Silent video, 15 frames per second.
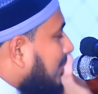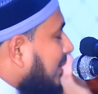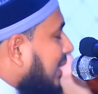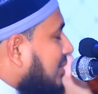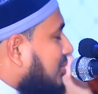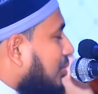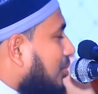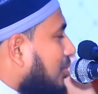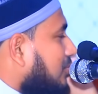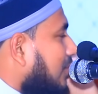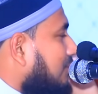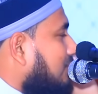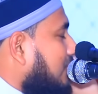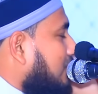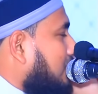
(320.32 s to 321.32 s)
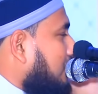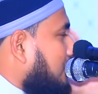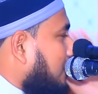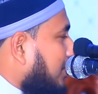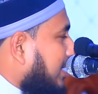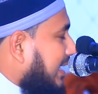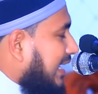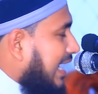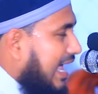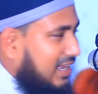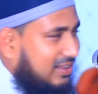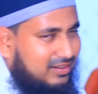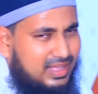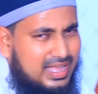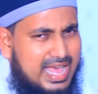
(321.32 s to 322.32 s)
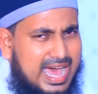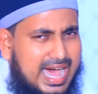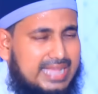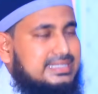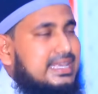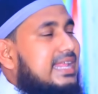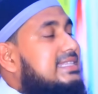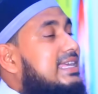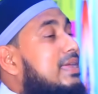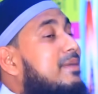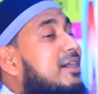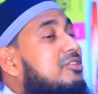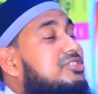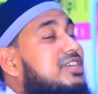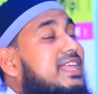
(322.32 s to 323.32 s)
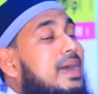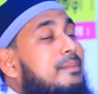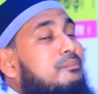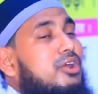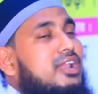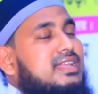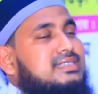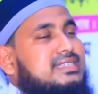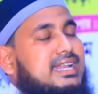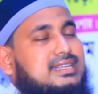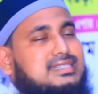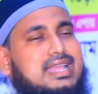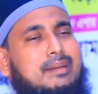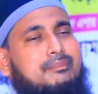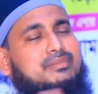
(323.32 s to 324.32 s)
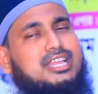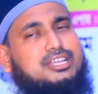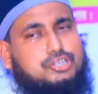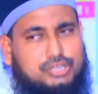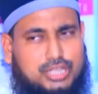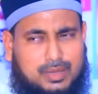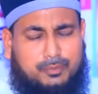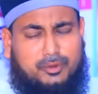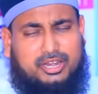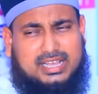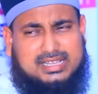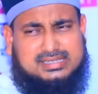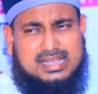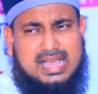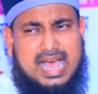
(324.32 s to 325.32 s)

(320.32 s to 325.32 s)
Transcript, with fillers: দেবে না ষড়যন্ত্র শুরু হয়ে গেল হাজার হাজার মানুষের অ্যাম্বুলেন্সের সামনে শুয়ে পড়ে